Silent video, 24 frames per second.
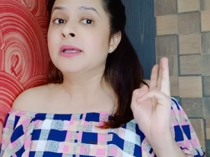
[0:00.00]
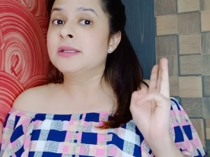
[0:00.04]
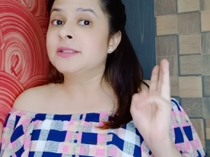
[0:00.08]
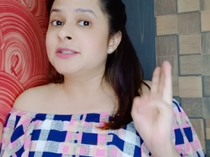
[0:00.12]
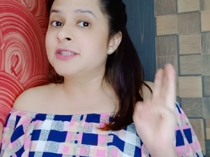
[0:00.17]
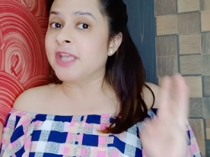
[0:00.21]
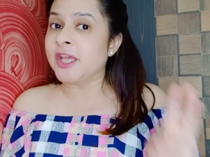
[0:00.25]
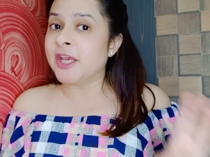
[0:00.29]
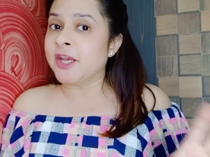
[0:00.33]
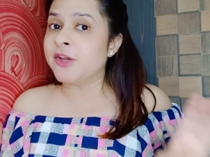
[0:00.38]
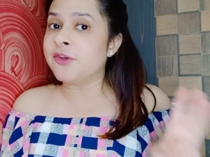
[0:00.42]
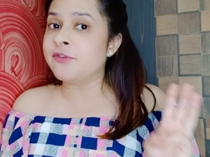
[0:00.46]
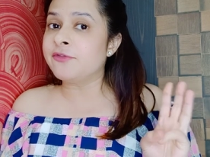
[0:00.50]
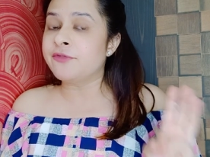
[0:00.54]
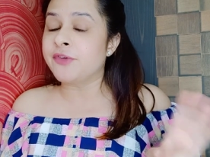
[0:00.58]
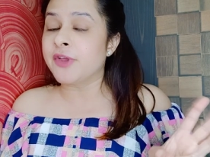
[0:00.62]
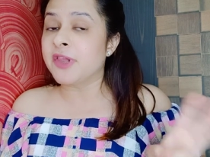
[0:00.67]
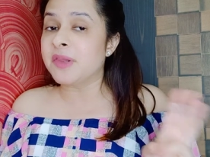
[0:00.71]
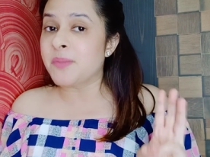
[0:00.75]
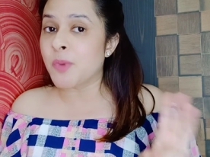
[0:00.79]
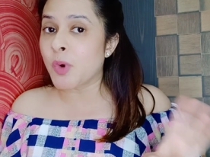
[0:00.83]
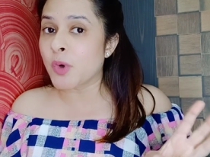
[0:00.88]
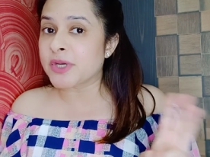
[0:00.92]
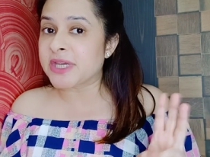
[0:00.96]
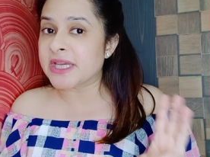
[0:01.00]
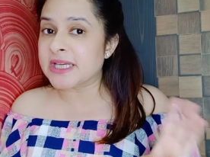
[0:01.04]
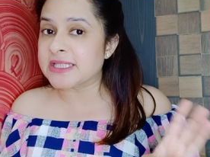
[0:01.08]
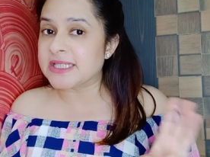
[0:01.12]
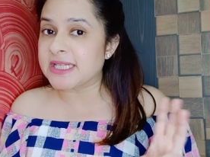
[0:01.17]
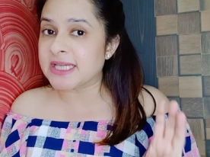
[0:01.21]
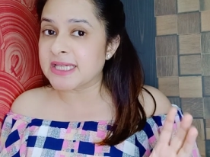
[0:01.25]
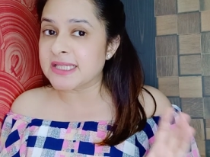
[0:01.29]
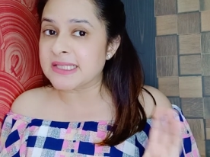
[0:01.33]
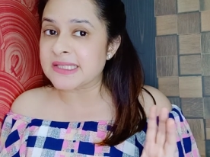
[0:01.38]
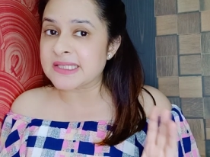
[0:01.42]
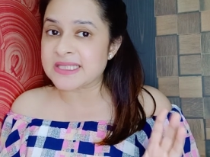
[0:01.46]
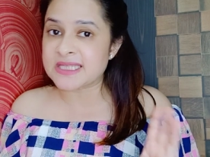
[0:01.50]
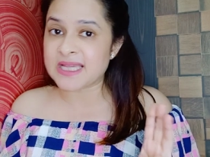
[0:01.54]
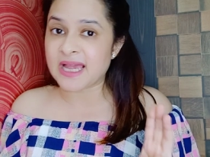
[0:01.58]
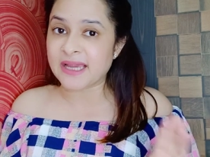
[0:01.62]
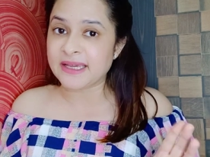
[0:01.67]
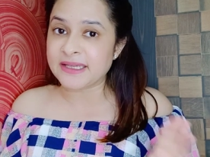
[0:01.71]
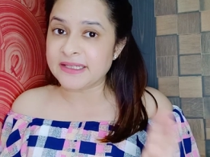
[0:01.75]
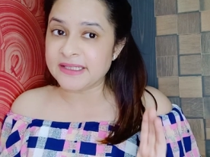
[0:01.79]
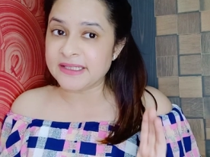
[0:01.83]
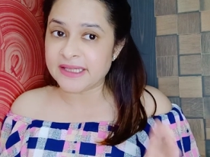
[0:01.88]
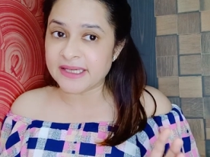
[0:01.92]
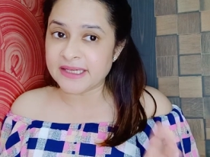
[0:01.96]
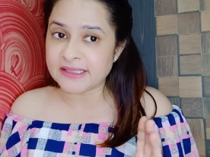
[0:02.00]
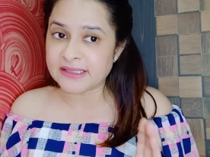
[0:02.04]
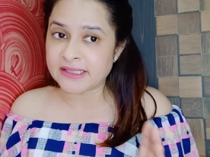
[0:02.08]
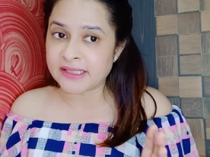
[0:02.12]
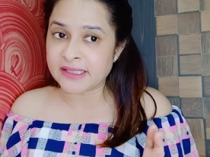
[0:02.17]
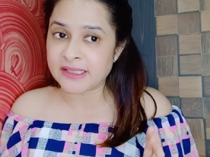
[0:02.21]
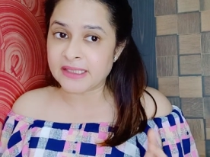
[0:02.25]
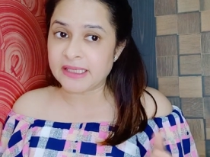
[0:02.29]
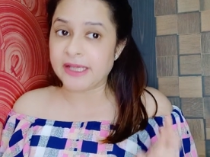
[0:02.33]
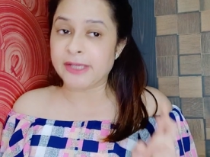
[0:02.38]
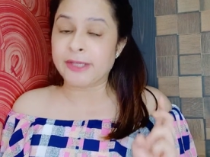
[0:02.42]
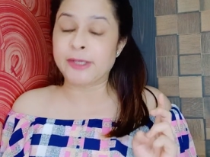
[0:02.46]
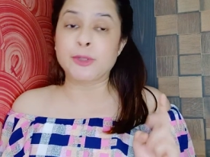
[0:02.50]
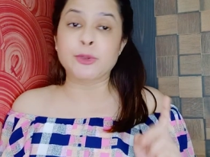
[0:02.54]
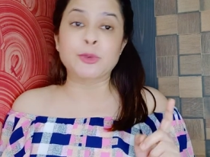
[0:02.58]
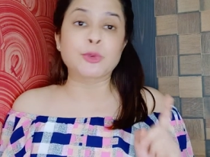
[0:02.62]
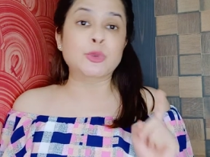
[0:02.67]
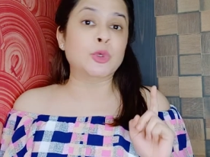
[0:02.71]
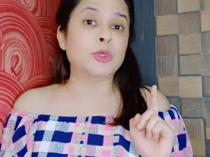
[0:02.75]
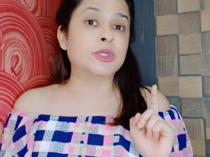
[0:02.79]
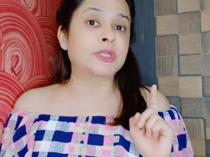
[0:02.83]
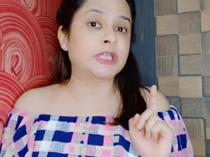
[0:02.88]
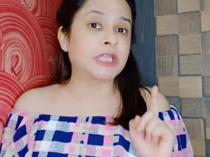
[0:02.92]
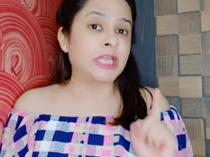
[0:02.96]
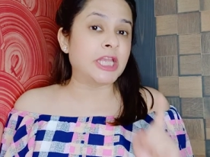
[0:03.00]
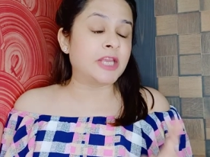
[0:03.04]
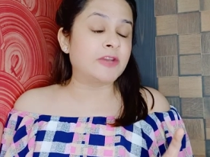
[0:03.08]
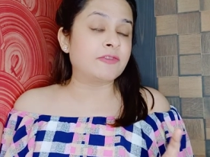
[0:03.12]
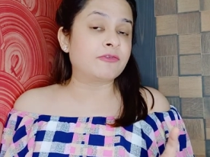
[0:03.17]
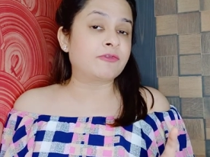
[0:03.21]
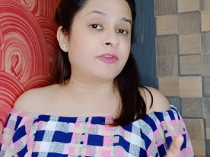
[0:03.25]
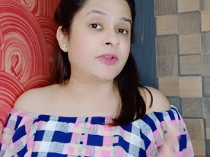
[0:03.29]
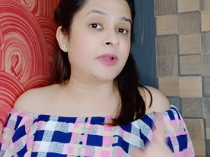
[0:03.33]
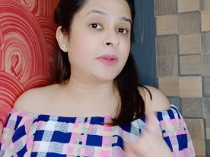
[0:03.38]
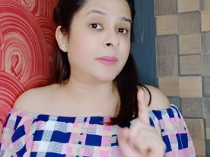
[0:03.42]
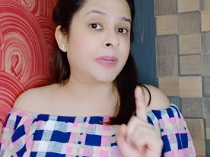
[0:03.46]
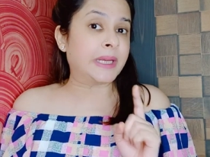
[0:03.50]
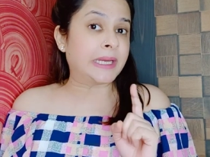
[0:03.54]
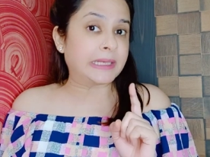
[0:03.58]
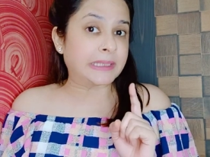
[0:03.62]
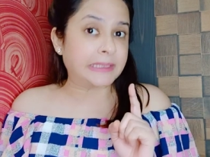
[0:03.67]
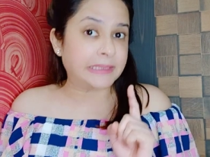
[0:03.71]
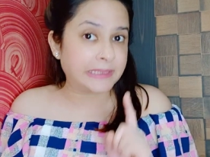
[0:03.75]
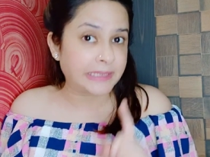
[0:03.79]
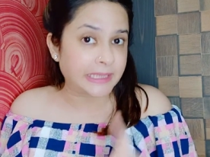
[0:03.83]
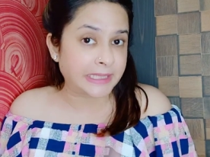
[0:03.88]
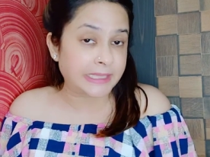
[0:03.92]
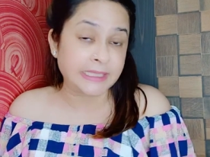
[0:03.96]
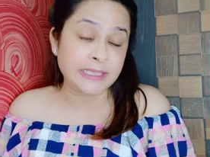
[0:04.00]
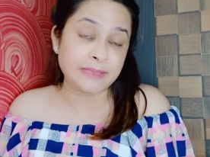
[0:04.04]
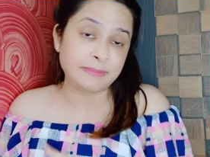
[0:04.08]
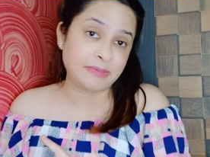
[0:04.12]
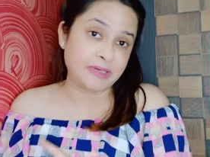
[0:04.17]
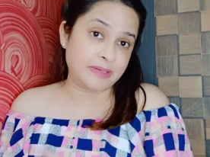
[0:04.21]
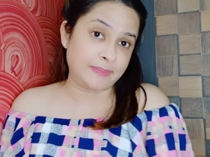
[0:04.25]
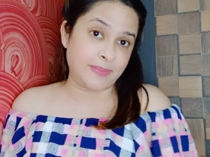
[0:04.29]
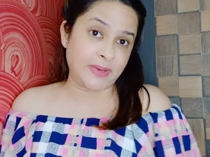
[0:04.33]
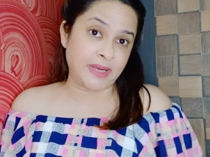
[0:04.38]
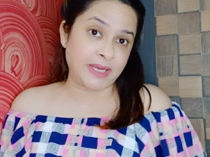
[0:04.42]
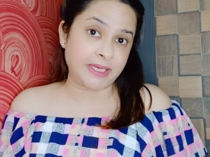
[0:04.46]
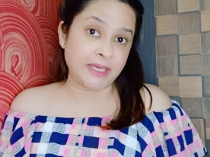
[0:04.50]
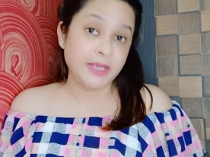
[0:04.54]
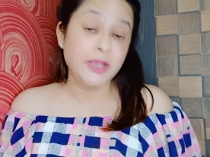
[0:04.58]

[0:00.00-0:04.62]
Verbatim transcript: तीन फिल्मों की डील साइन की थी लेकिन उनको तीन फिल्में नहीं मिल पाई